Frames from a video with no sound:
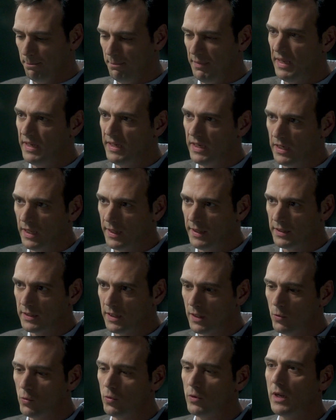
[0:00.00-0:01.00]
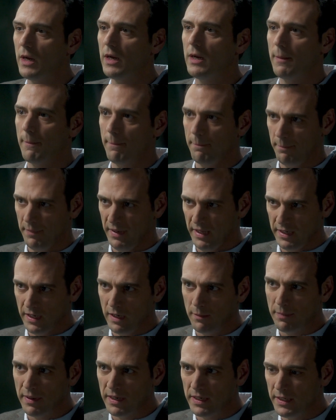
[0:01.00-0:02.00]
Viene la dictadura,
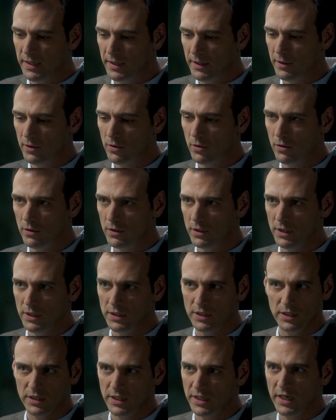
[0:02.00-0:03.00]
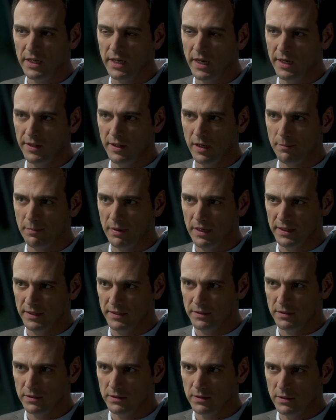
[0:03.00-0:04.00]
viene el peligro y te tenés que ir del
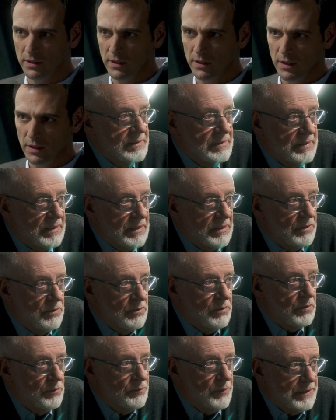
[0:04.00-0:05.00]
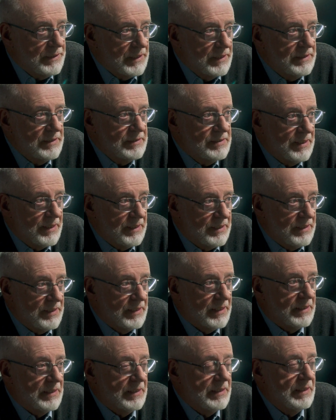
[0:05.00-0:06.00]
país. Sí, no fue tan
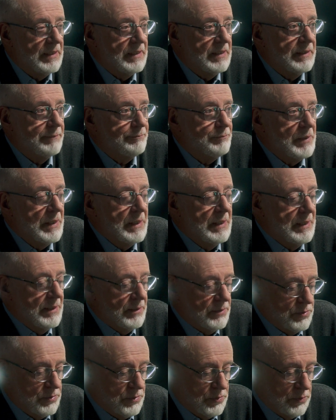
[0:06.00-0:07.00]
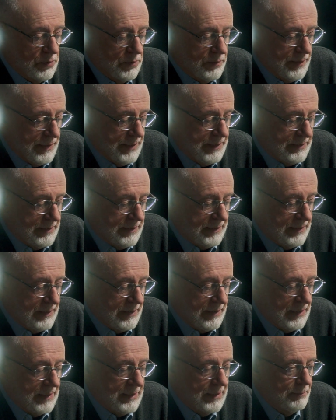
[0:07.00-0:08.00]
enseguida. Eh, yo
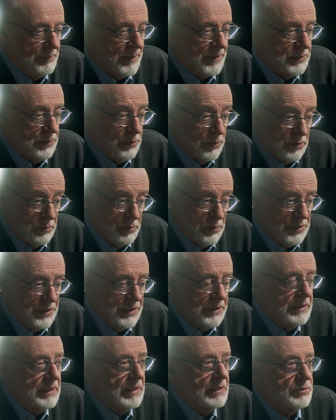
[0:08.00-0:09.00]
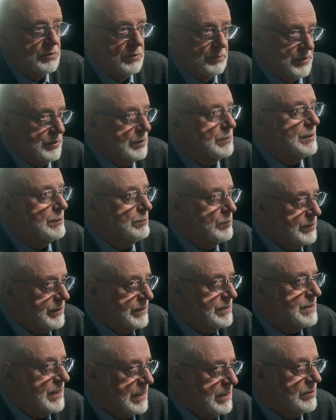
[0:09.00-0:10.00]
este, en el Partido Comunista, yo me tomé
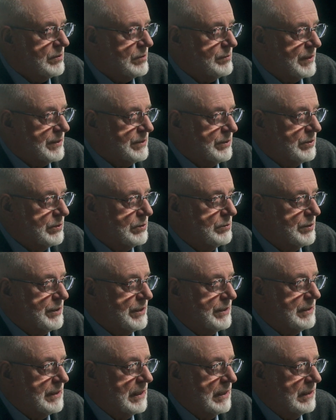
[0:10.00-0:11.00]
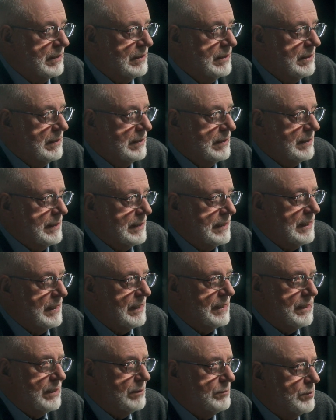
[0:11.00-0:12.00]
muy en serio el Partido Comunista y
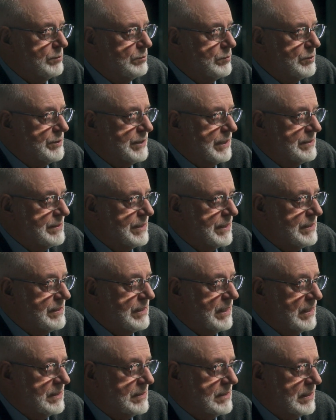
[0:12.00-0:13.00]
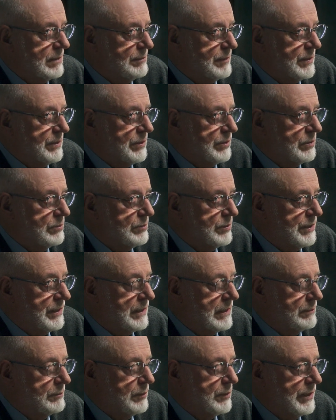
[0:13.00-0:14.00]
le debo mucha enseñanza al Partido
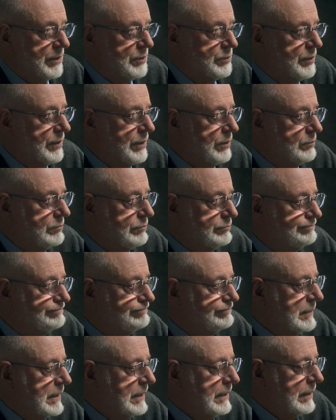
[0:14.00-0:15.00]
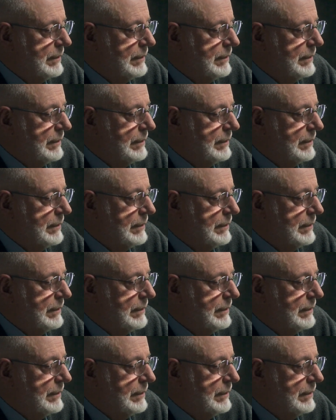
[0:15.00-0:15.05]
Comunista, porque yo era un,